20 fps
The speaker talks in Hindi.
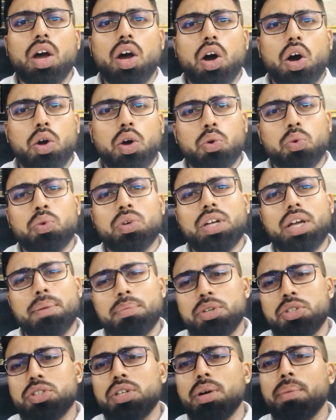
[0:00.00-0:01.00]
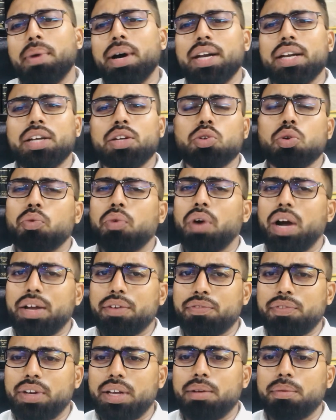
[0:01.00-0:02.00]
और उनके बीच जमा नहीं तो
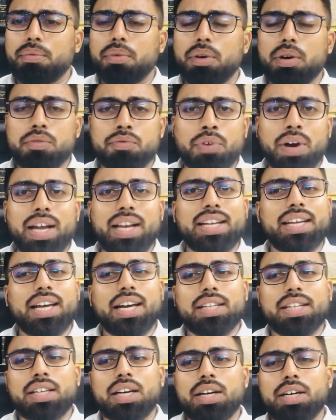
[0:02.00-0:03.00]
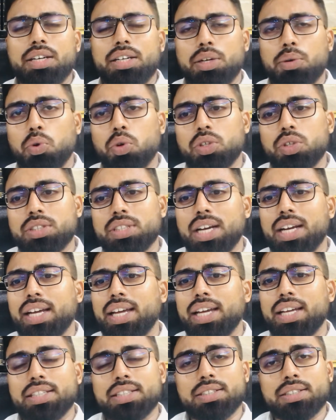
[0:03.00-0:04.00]
वाइफ ने फाइल किया था डिवोर्स का
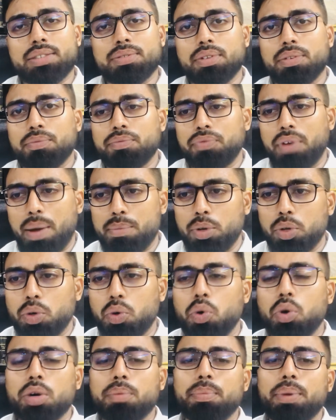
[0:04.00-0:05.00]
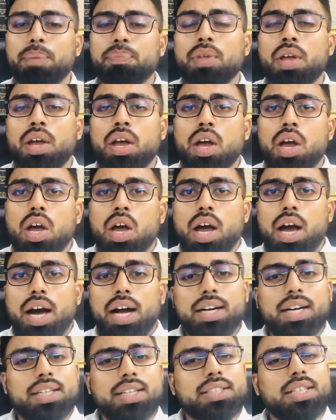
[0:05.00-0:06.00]
केस फैमिली कोर्ट में
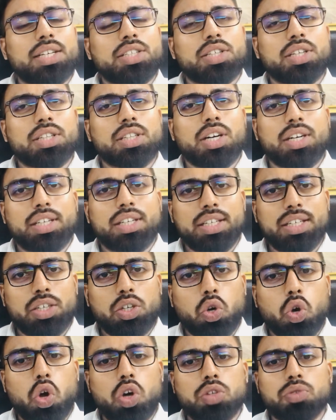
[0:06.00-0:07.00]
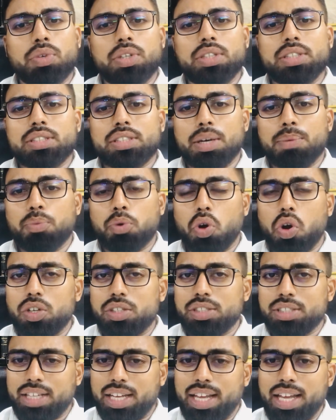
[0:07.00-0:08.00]
अंडर सेक्शन 13 क्लॉज वन सब
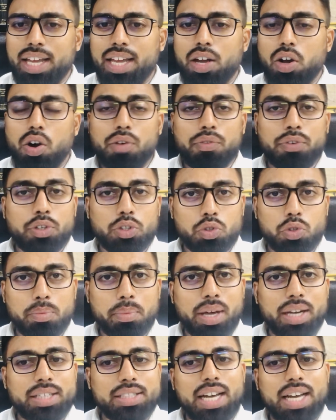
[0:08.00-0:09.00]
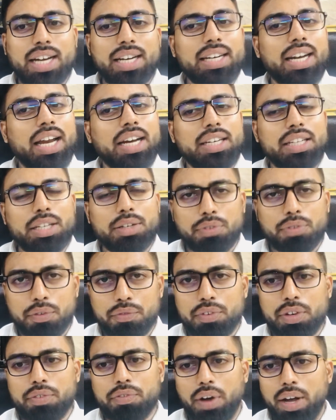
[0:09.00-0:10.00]
क्लॉज ए ऑफ हिंदू मैरिज एक्ट
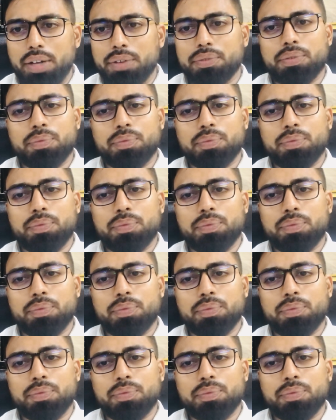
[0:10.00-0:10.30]
1955